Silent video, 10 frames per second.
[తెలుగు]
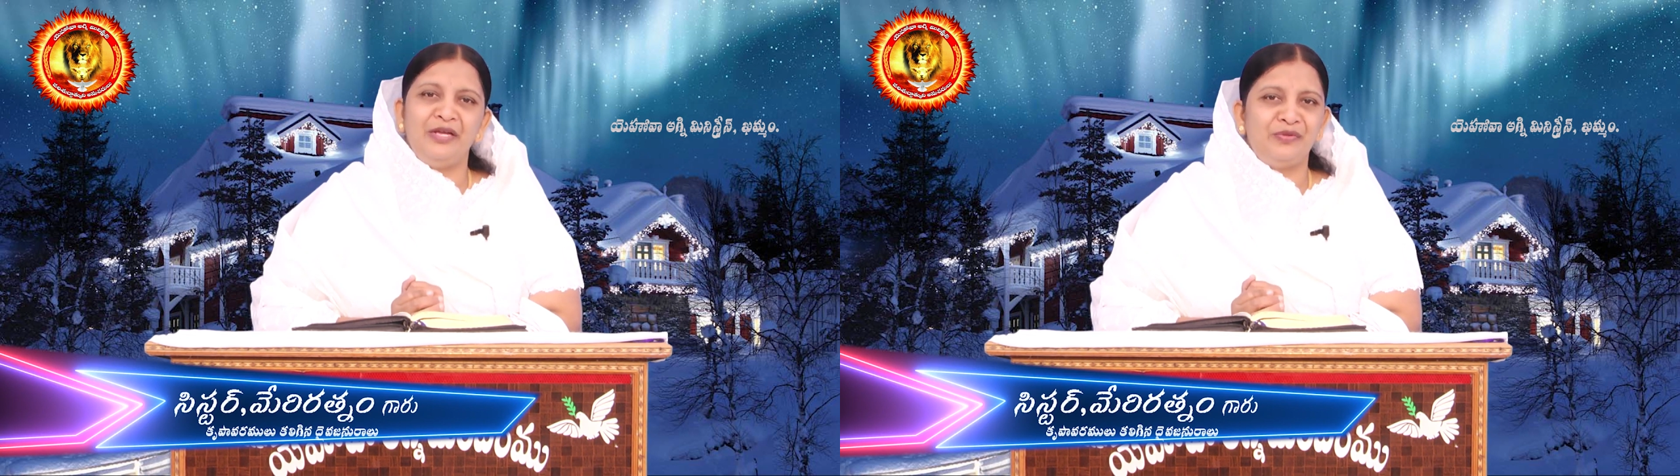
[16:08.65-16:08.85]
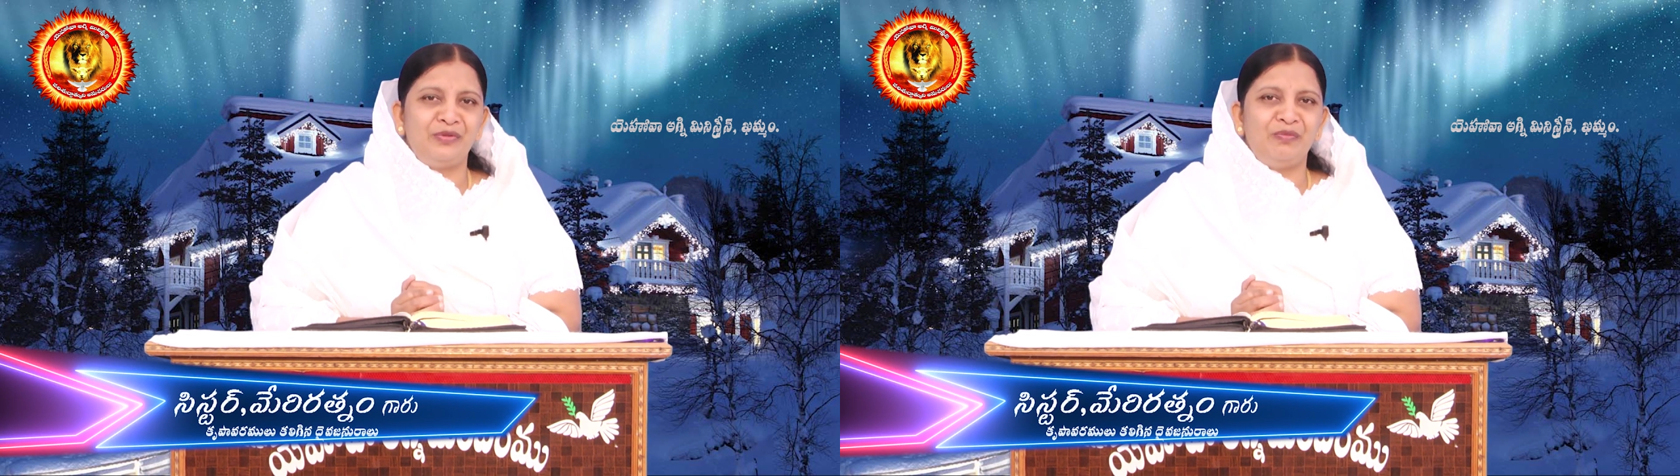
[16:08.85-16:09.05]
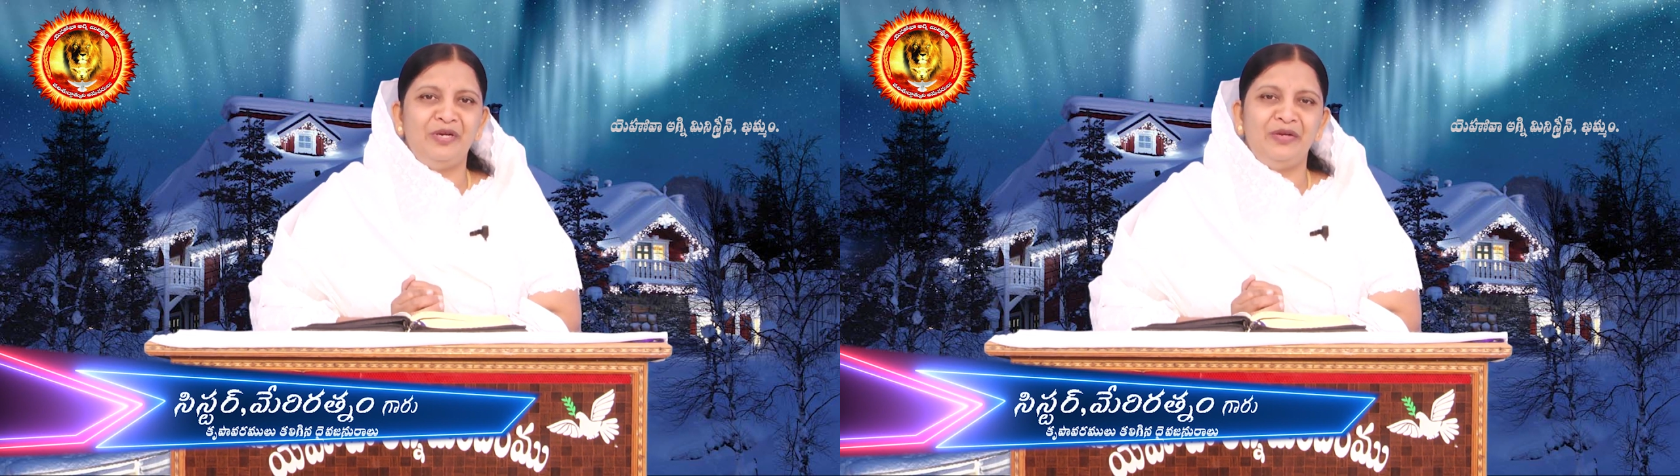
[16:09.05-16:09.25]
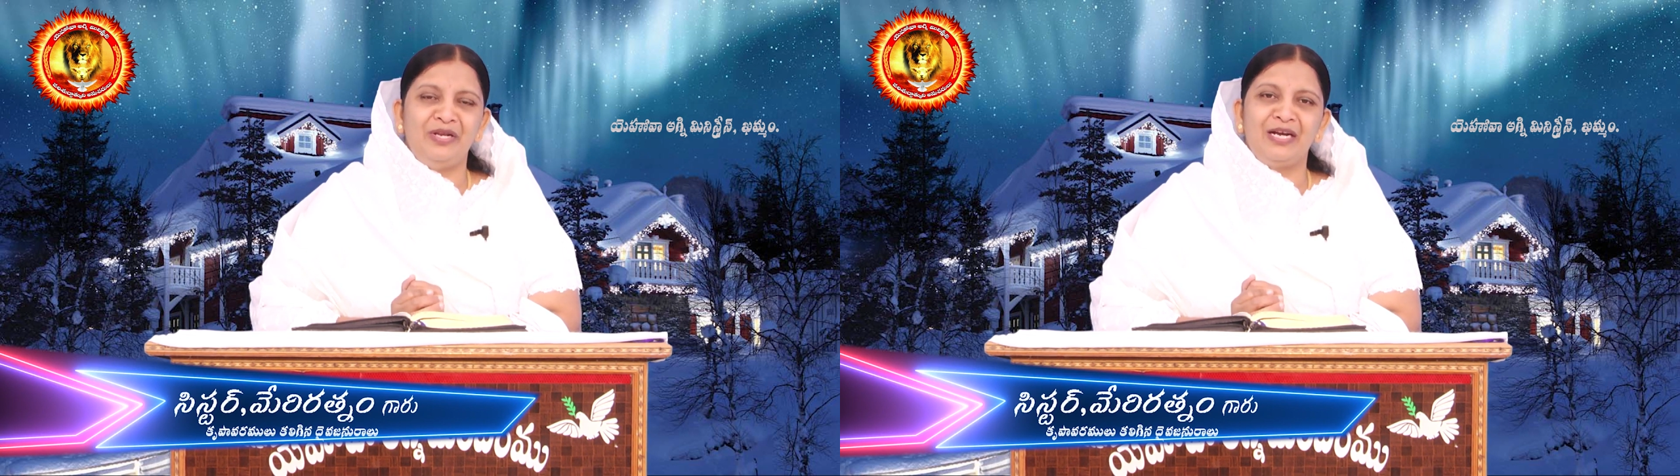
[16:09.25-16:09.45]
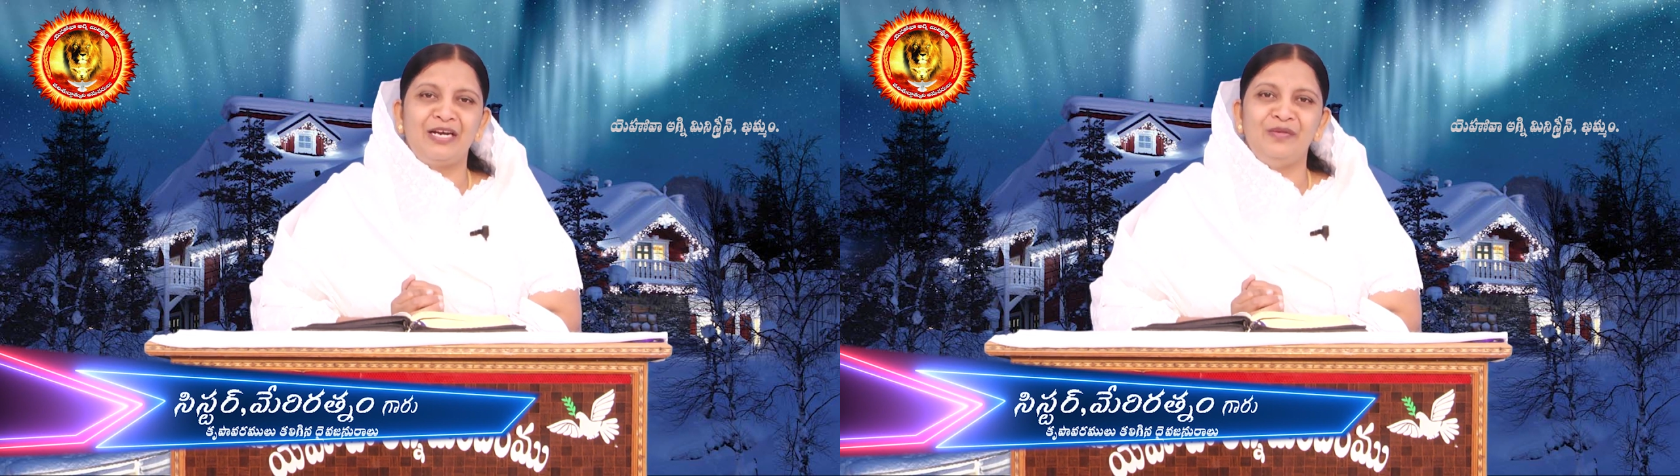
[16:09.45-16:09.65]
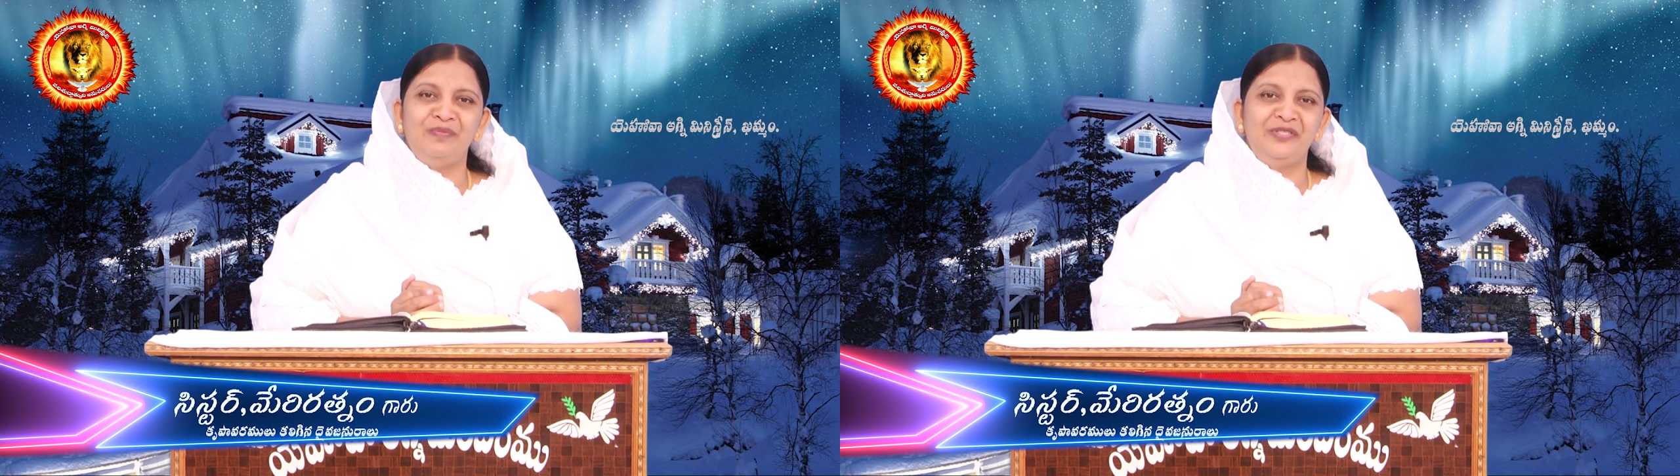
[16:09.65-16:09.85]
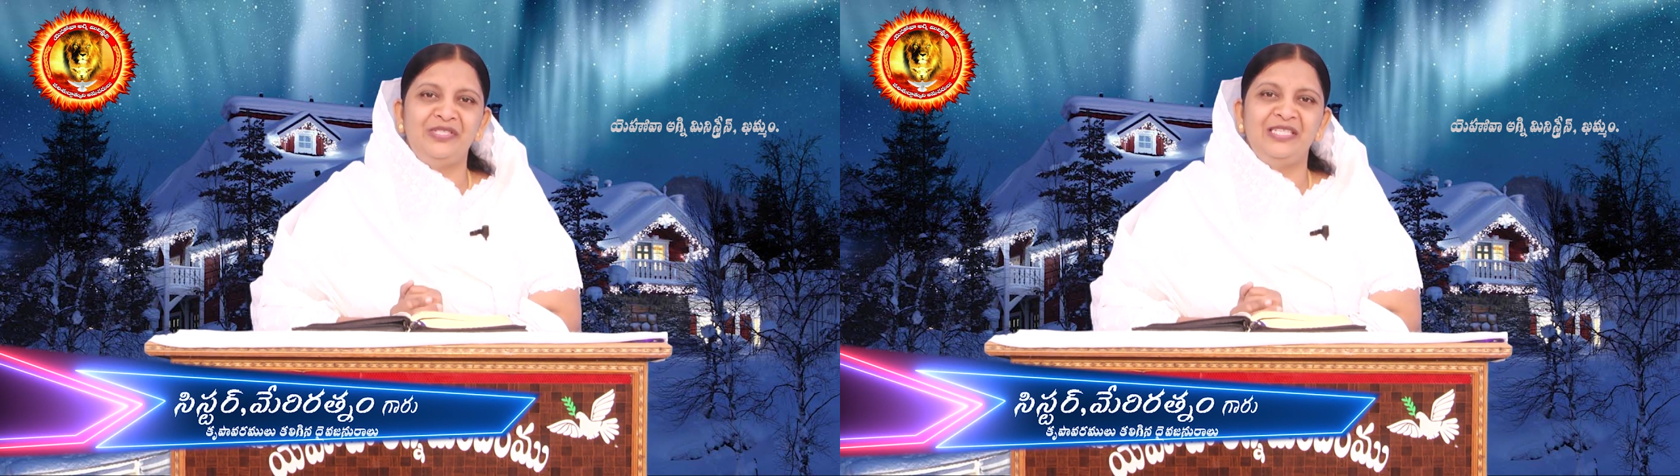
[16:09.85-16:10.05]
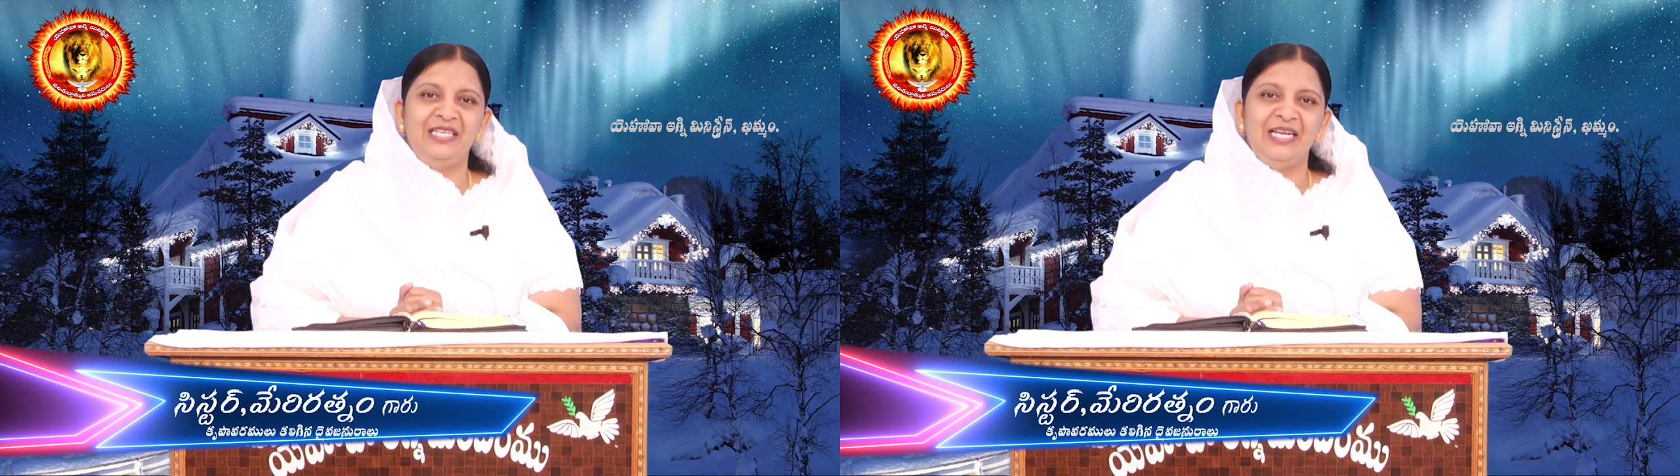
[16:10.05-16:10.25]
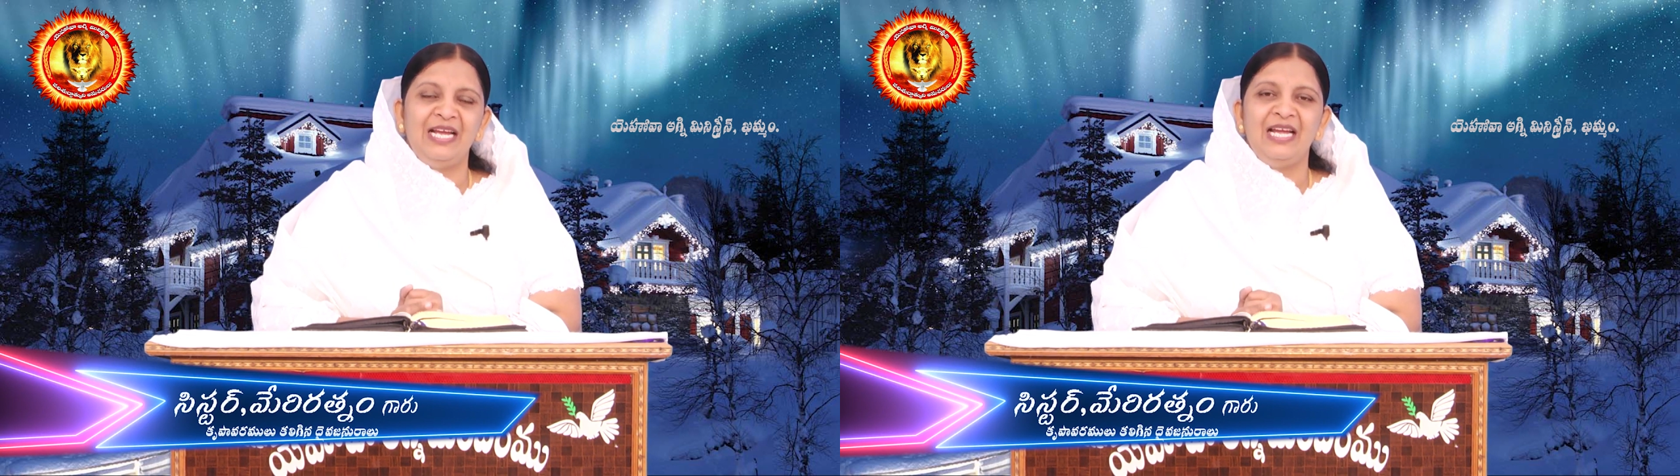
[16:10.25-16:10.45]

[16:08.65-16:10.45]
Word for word: ఎంతో మేలు నాకు అనిపించింది